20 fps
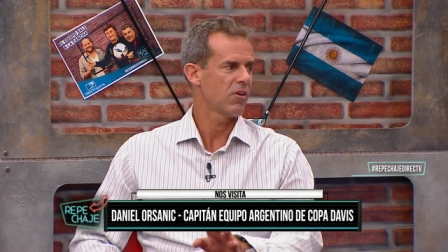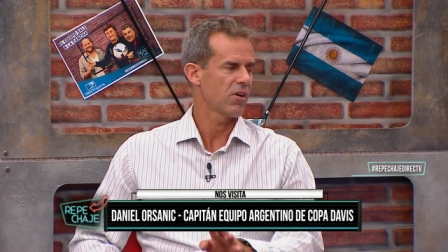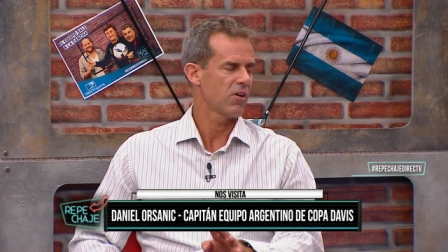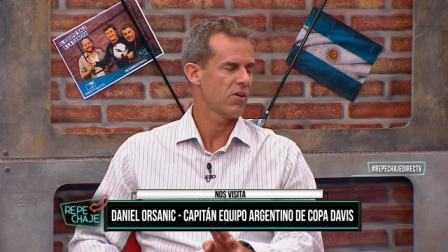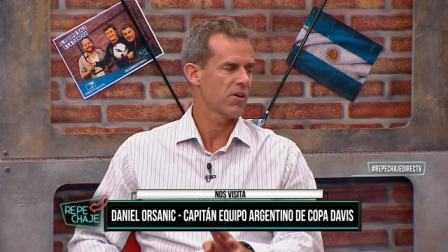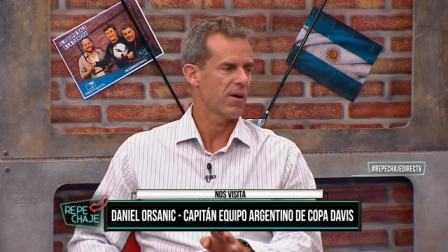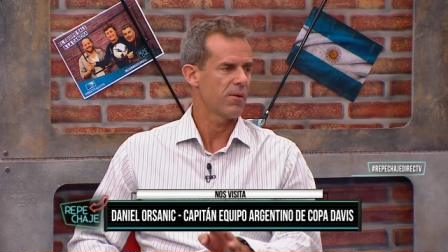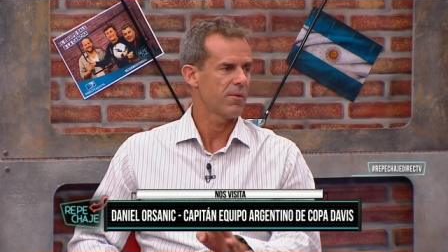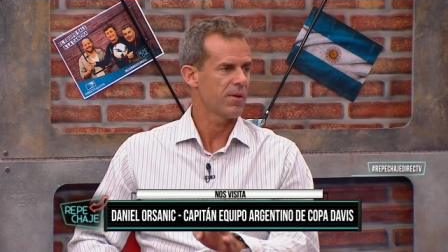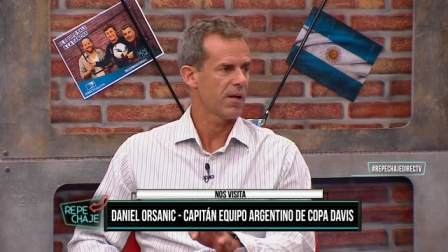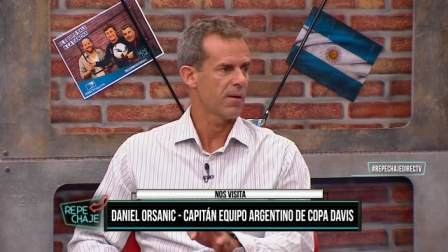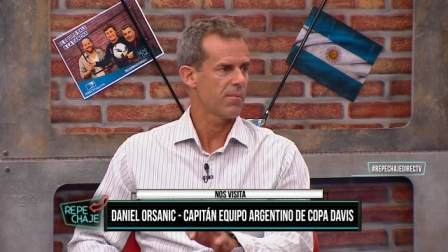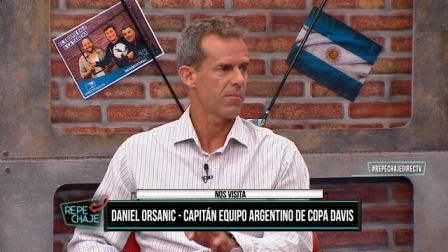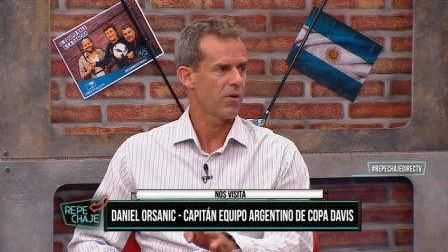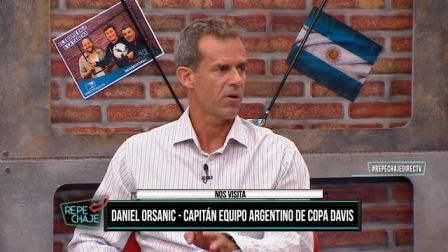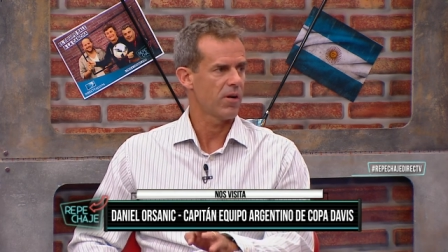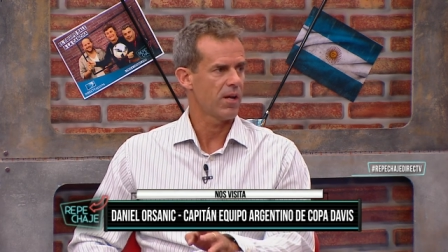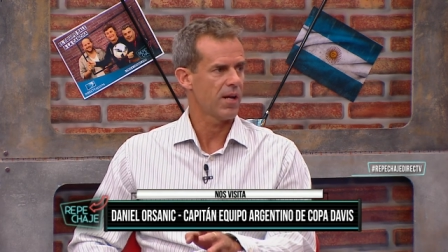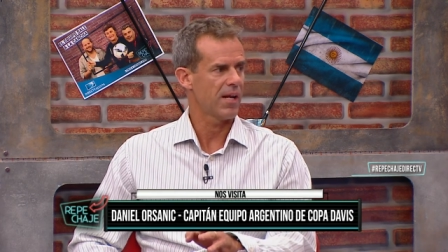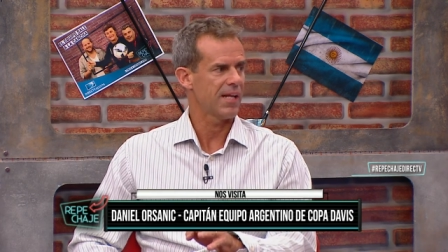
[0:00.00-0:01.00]
creo que habría que
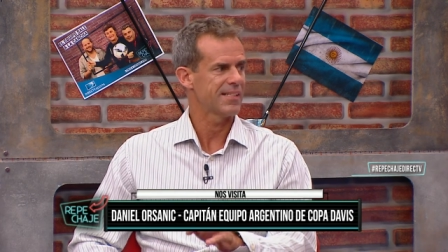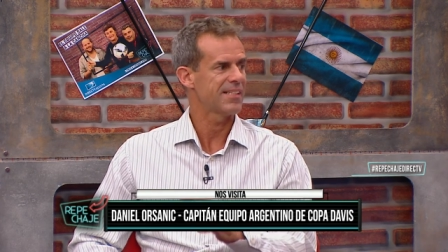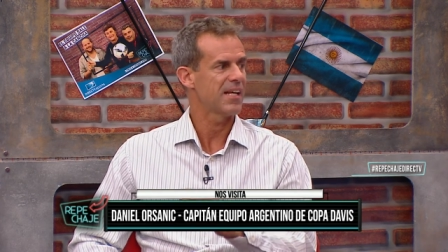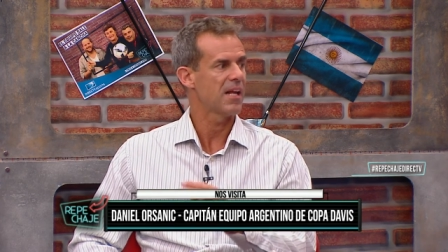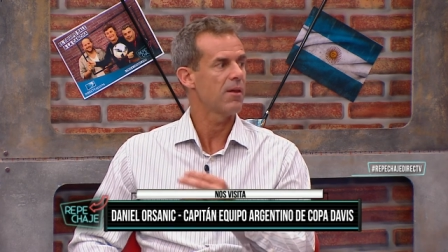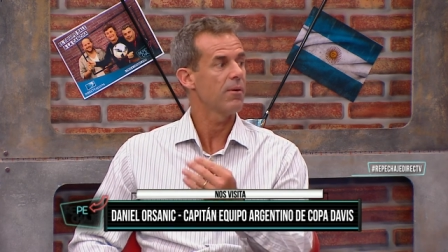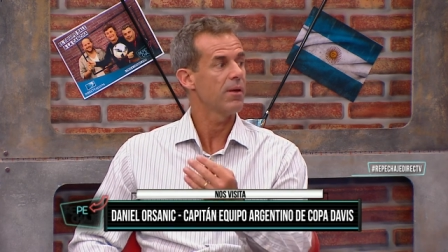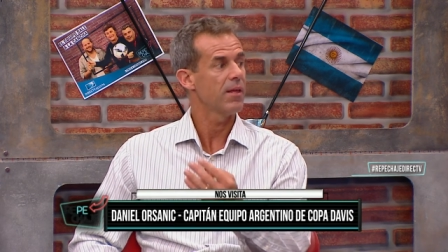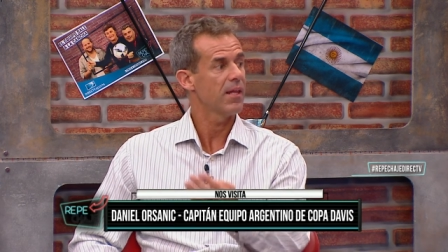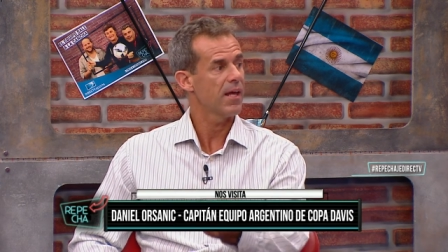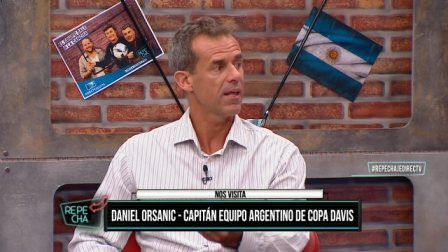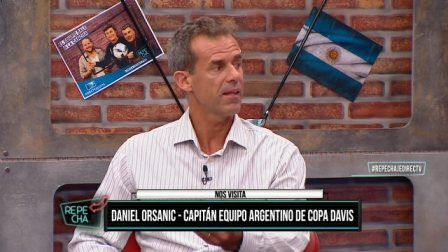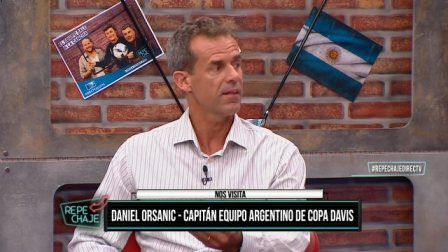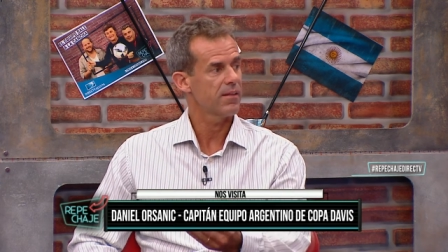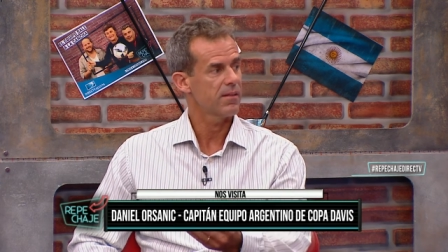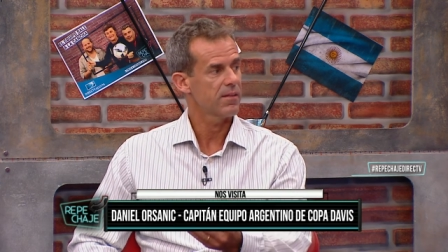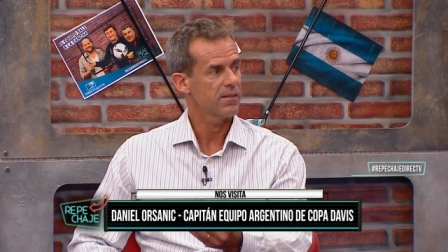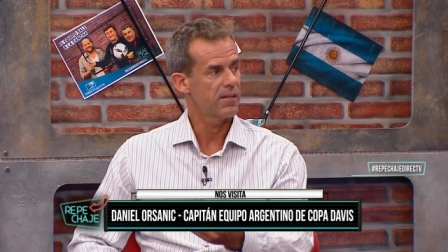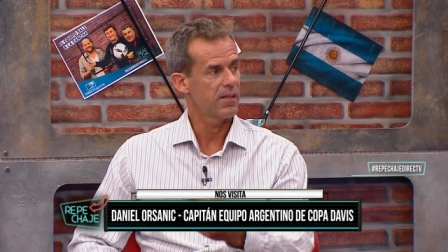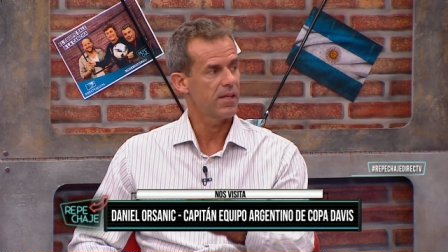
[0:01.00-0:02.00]
poner la salvedad
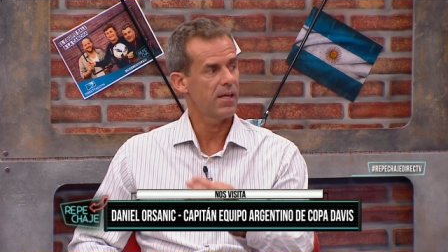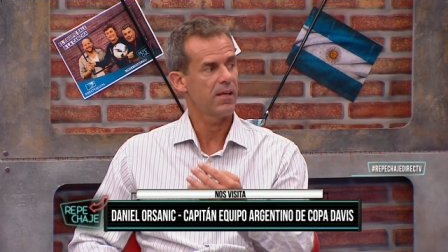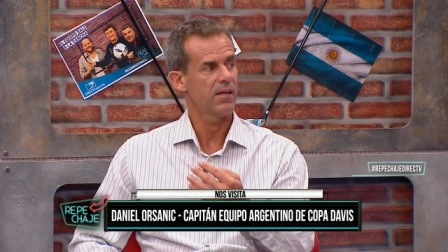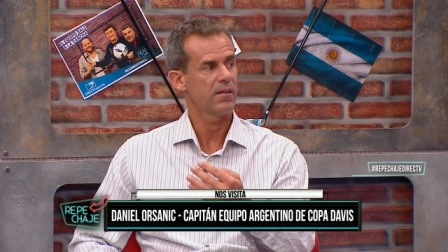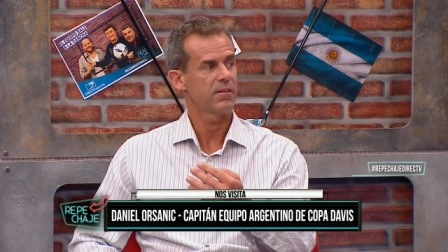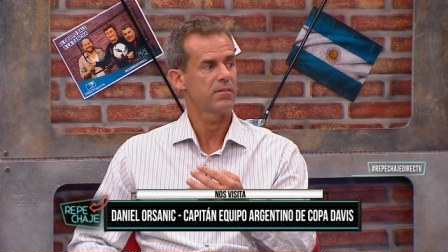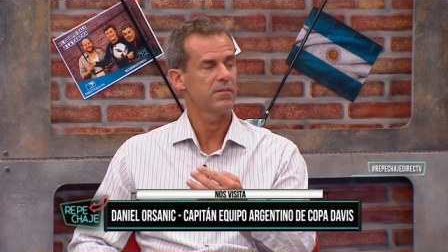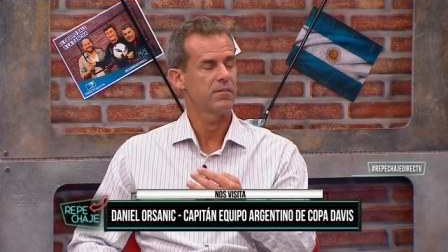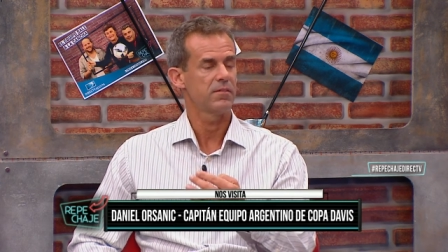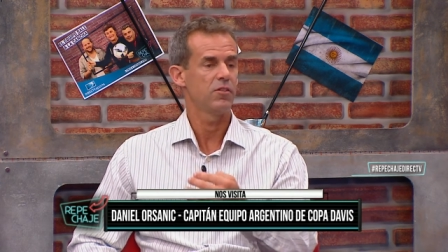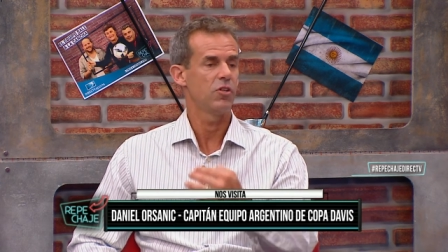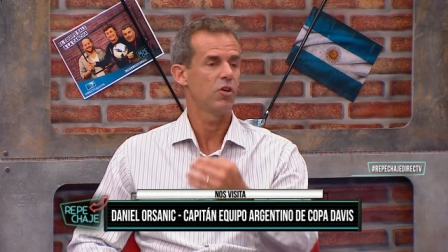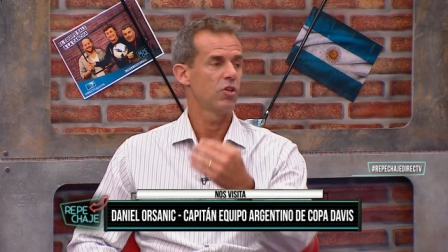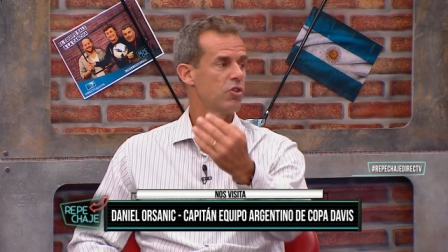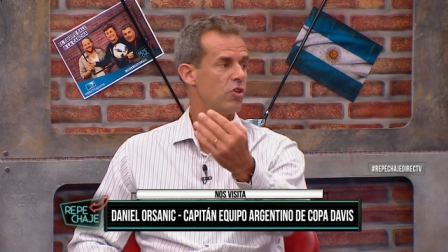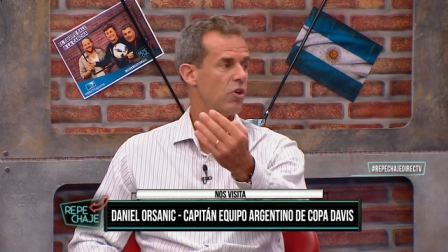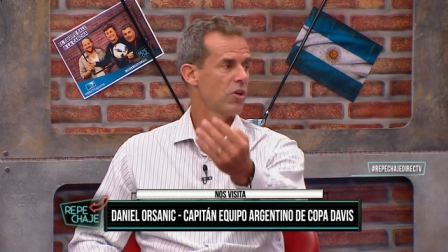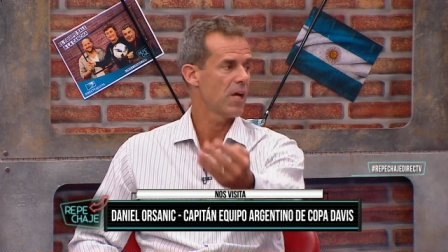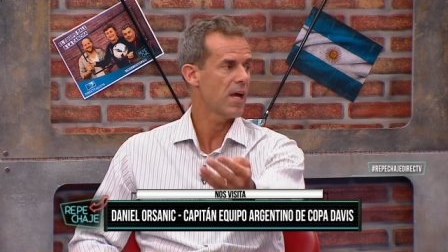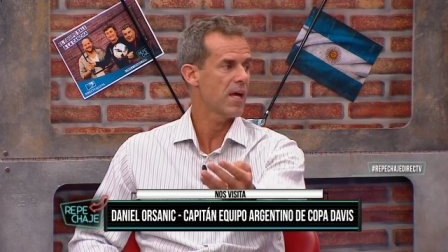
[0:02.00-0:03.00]
de no
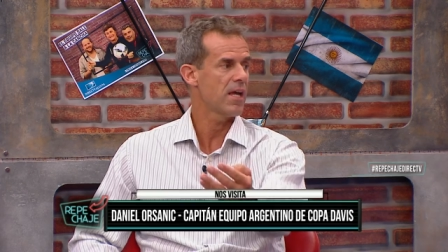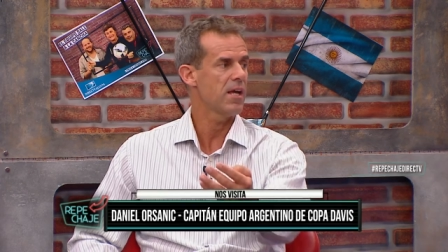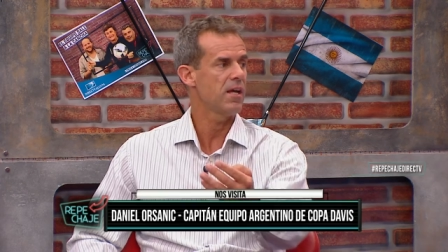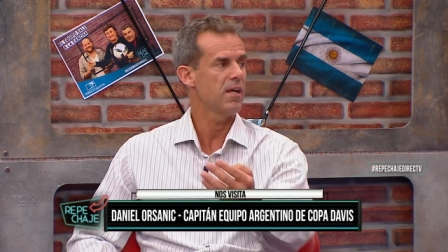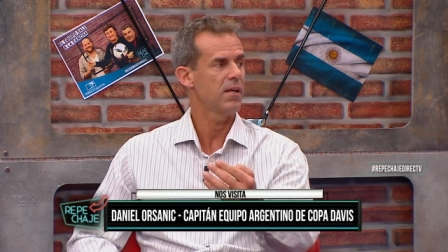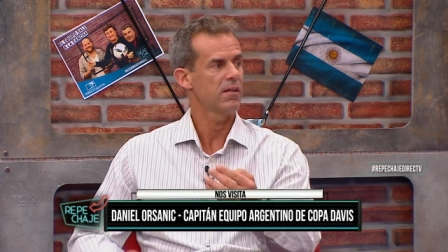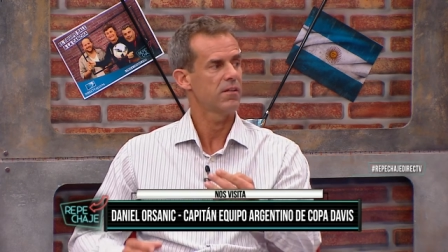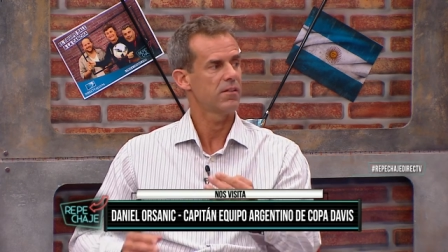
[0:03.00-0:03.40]
estoy ahí,